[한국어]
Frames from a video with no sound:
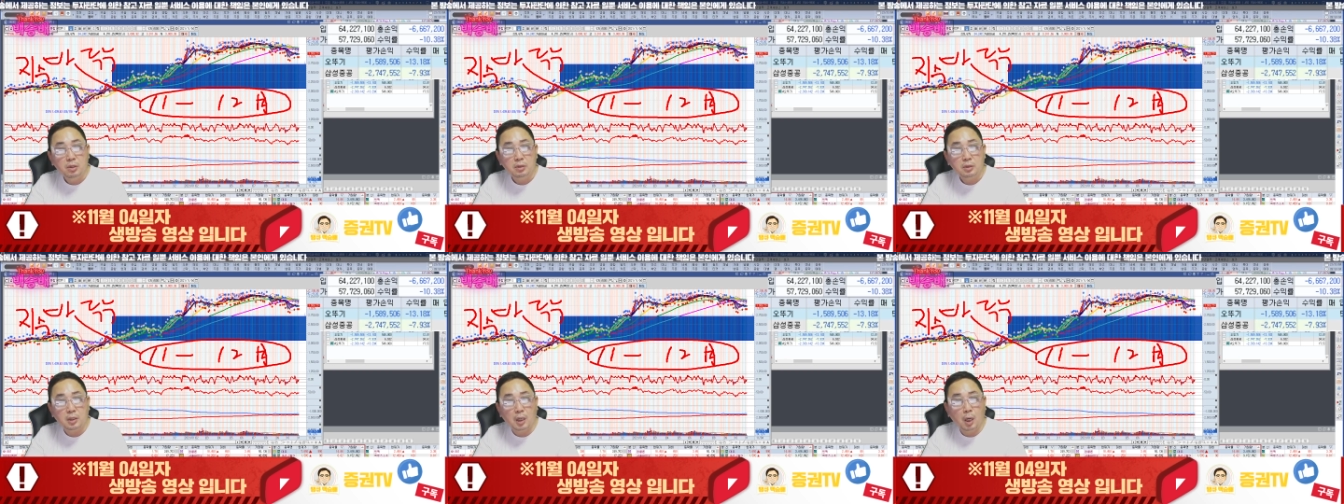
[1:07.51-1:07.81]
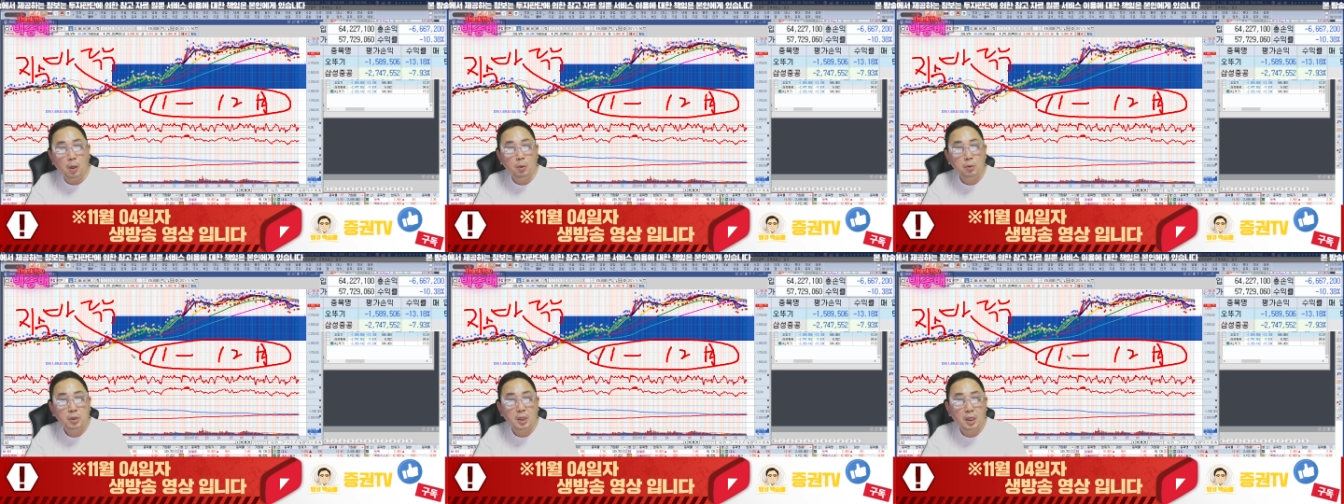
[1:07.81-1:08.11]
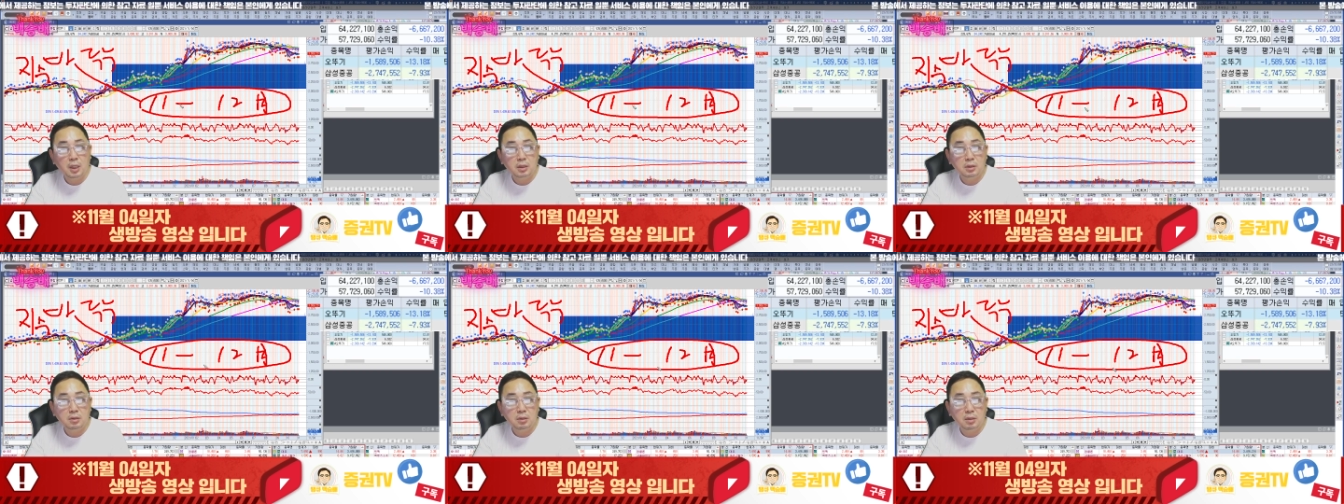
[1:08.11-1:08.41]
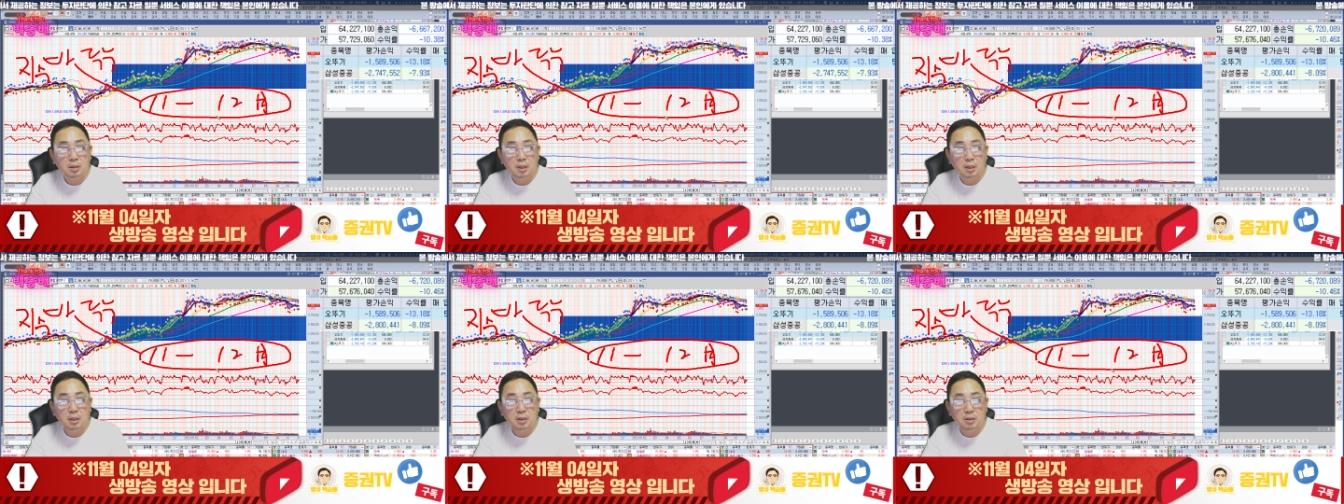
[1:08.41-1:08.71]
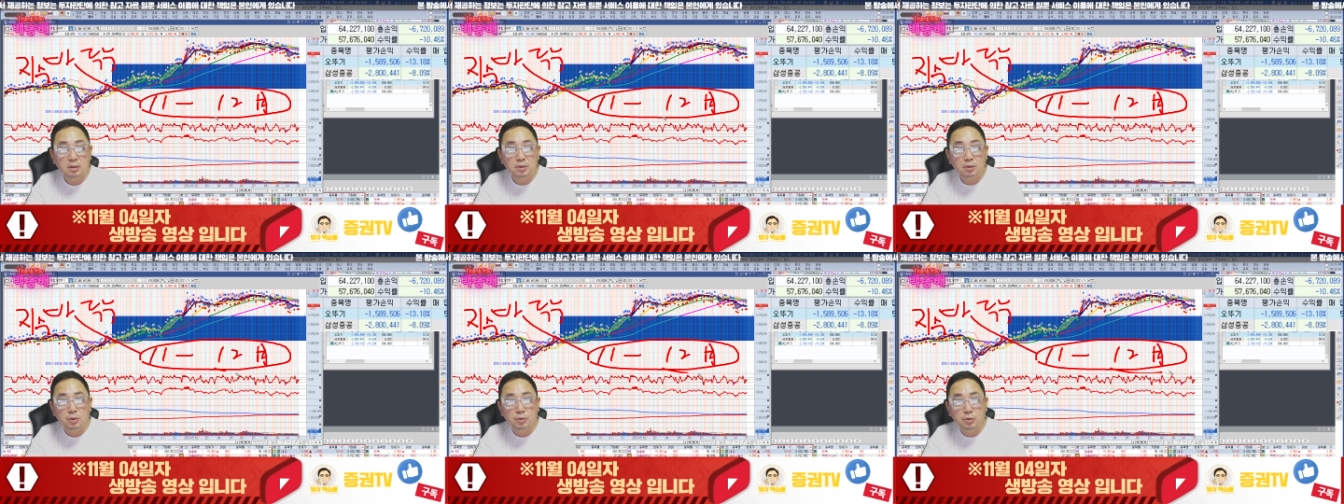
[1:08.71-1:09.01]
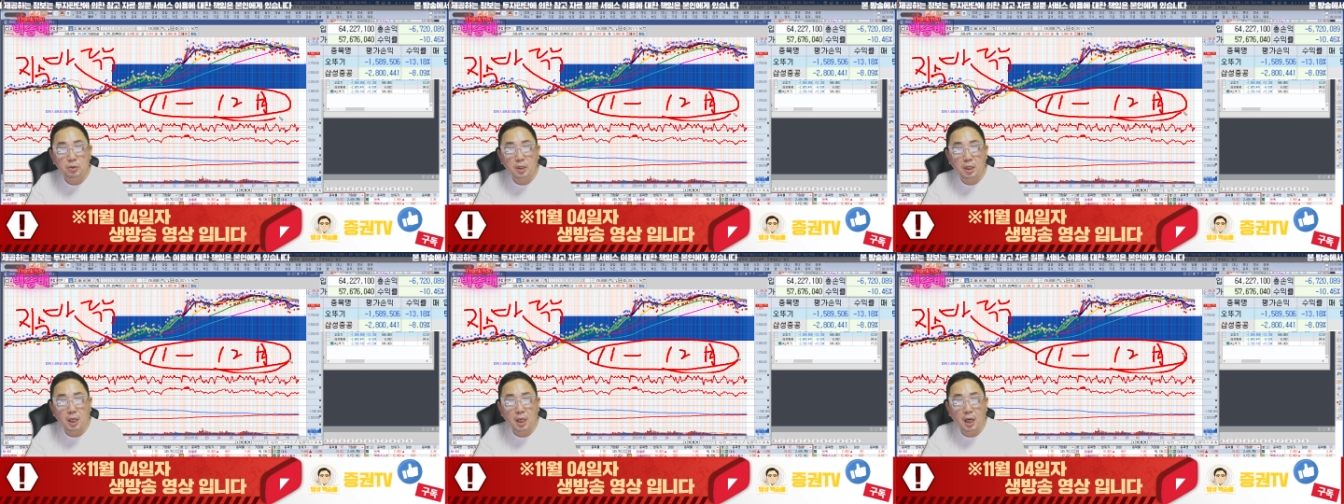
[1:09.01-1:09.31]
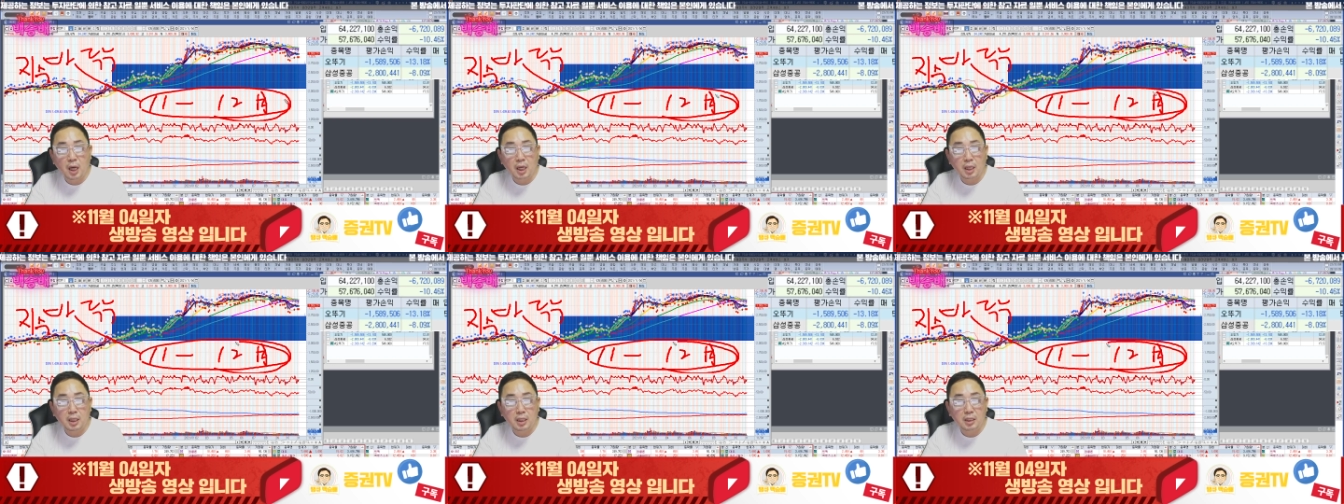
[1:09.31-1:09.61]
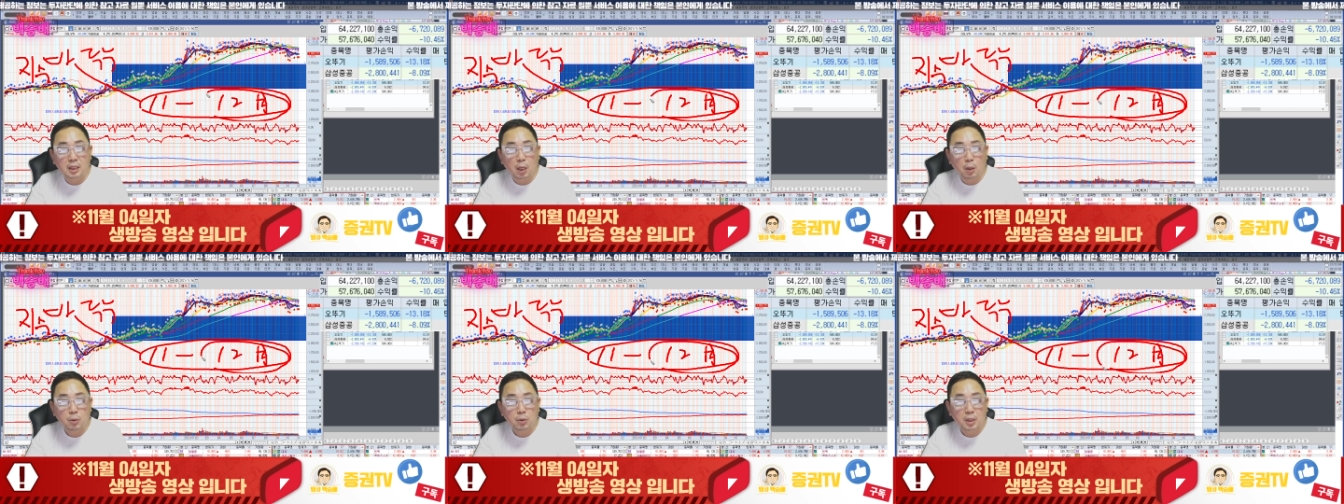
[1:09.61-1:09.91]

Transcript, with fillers: 나올 가능성이 늦어도 얘 안에 나올